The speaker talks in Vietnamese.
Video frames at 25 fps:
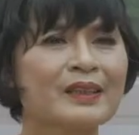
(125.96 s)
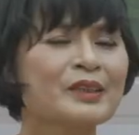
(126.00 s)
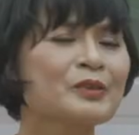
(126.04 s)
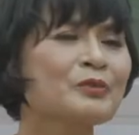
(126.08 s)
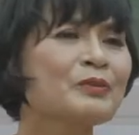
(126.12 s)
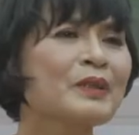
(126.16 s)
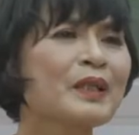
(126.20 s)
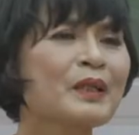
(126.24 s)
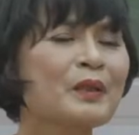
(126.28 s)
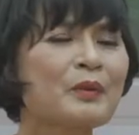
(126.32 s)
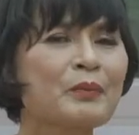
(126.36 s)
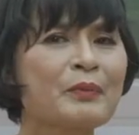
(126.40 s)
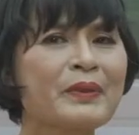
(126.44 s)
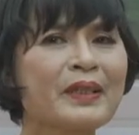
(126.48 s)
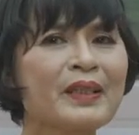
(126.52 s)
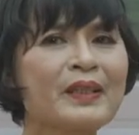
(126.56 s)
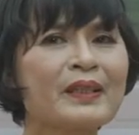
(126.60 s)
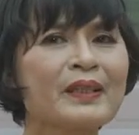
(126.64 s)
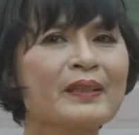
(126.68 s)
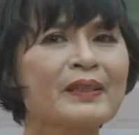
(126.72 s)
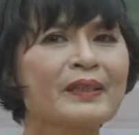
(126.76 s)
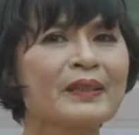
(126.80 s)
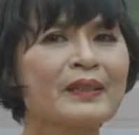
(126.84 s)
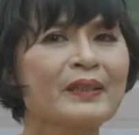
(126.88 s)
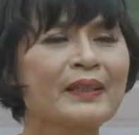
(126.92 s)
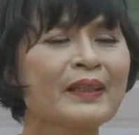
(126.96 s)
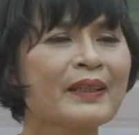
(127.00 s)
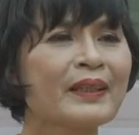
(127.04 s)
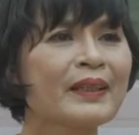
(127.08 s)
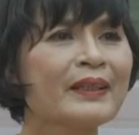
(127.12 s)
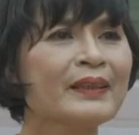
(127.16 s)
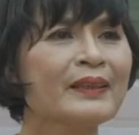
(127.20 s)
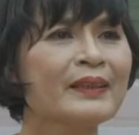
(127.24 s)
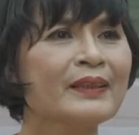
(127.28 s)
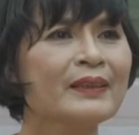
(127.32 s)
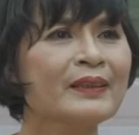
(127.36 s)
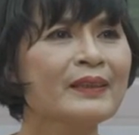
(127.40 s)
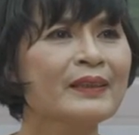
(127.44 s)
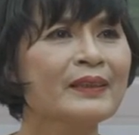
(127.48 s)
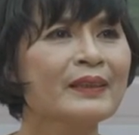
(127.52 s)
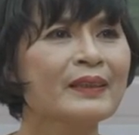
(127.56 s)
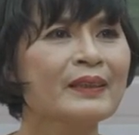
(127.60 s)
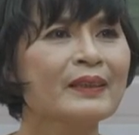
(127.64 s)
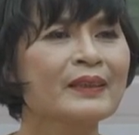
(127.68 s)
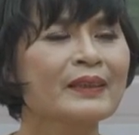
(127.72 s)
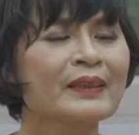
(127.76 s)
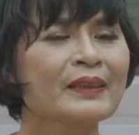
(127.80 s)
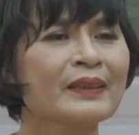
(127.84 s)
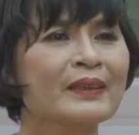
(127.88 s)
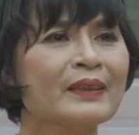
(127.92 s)
chúng ta được biết là hiện nay thì
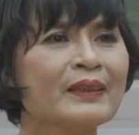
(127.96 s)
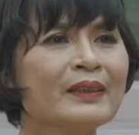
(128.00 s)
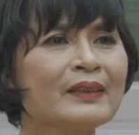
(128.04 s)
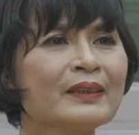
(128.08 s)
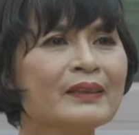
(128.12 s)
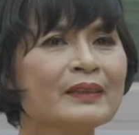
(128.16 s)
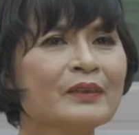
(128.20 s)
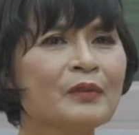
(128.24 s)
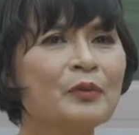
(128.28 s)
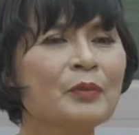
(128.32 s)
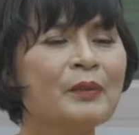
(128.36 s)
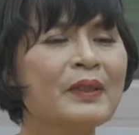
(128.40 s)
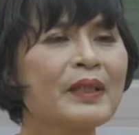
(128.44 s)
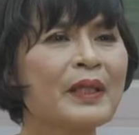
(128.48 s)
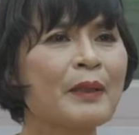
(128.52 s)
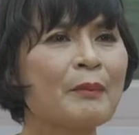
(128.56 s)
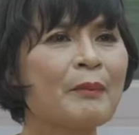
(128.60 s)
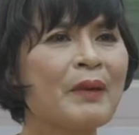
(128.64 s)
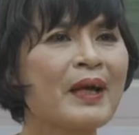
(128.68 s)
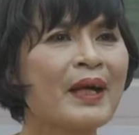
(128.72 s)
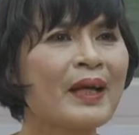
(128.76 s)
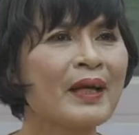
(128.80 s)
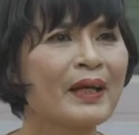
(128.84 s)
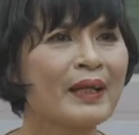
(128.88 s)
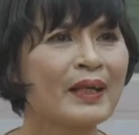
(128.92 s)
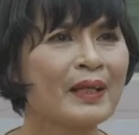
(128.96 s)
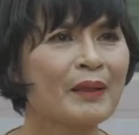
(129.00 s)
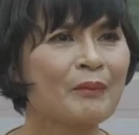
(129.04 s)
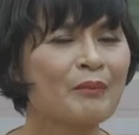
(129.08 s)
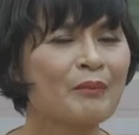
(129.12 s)
cái omega ba là